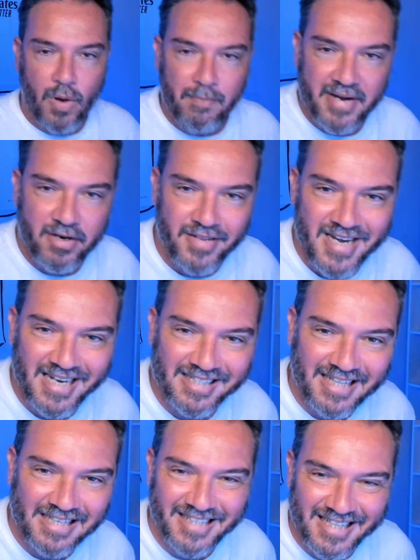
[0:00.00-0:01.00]
Rodríguez
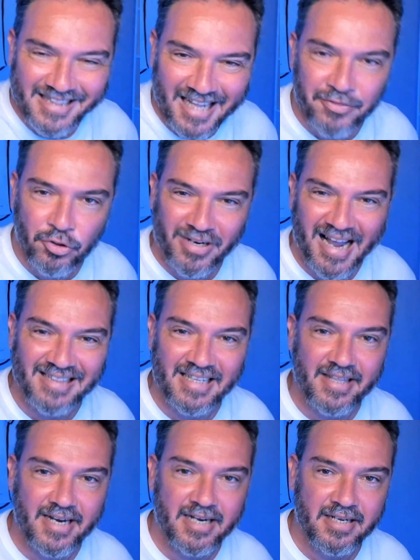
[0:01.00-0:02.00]
está sentando
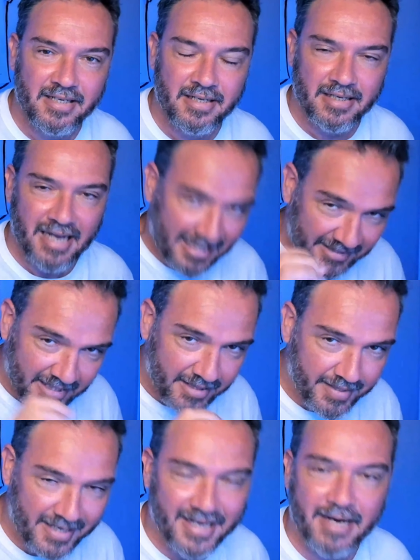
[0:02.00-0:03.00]
cátedra antes
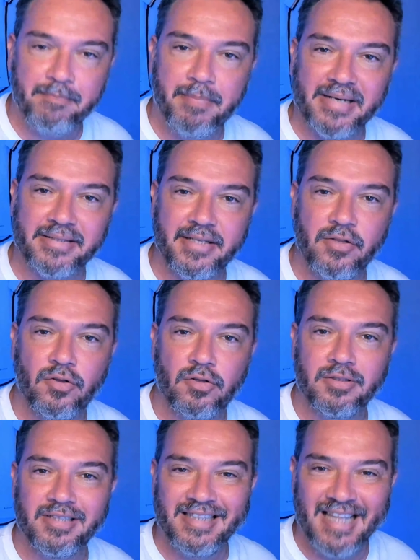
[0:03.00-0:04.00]
del gran partido
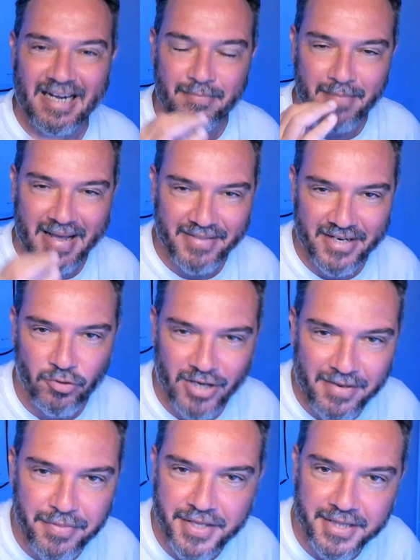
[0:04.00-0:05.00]
del Madrid con el
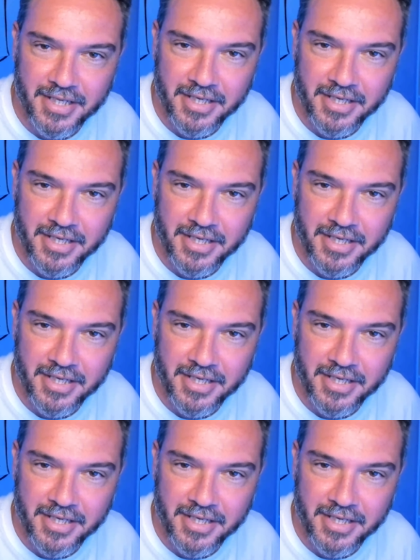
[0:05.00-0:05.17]
City.